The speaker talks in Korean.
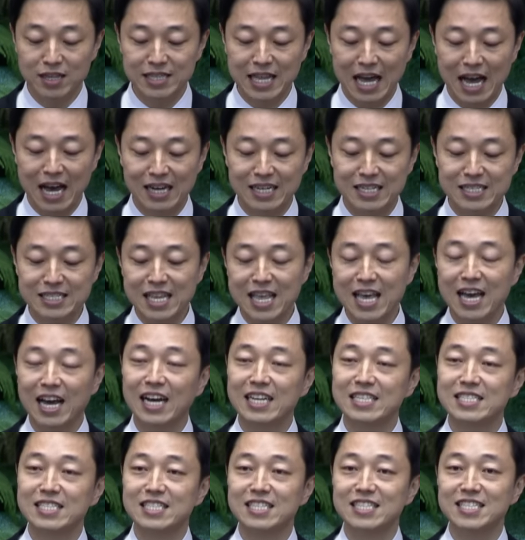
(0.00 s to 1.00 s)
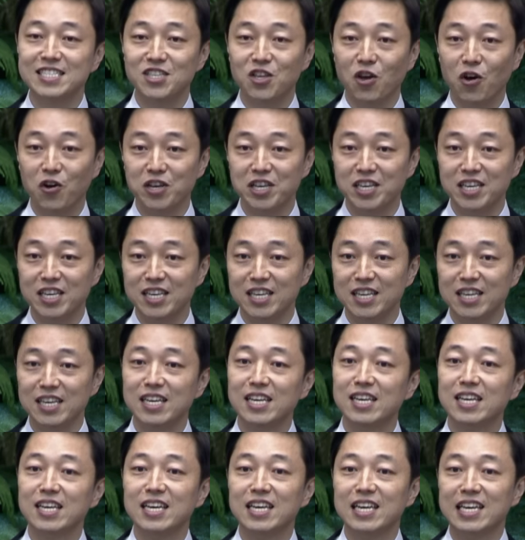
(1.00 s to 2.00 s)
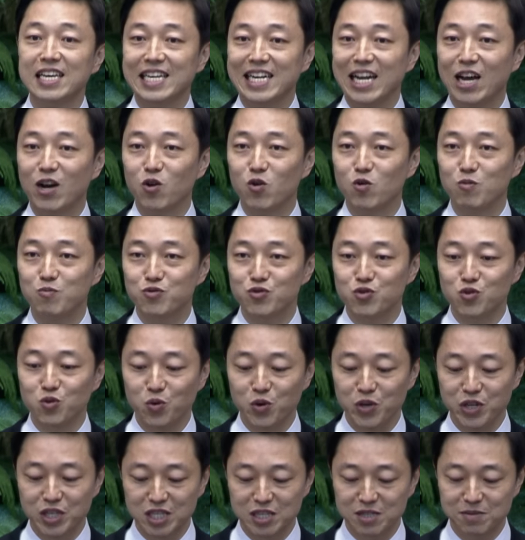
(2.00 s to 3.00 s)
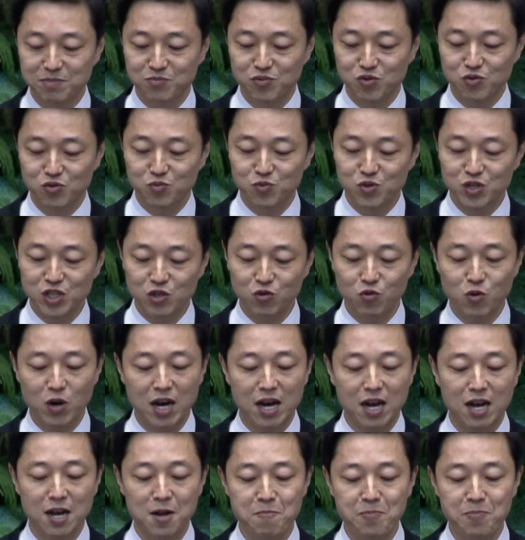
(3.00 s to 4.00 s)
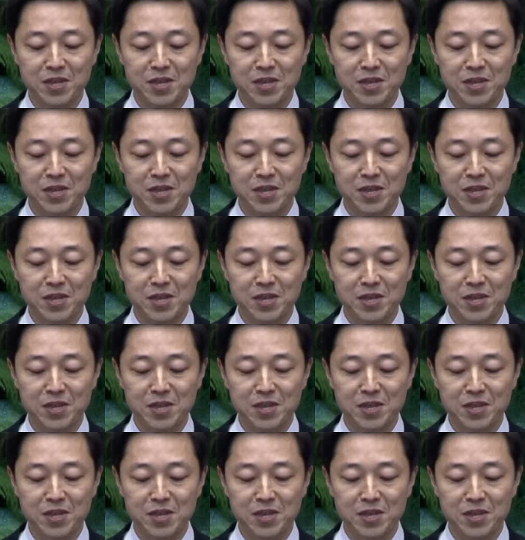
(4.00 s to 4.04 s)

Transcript: 나그네 같은 너희라고 부르고 있는 부분과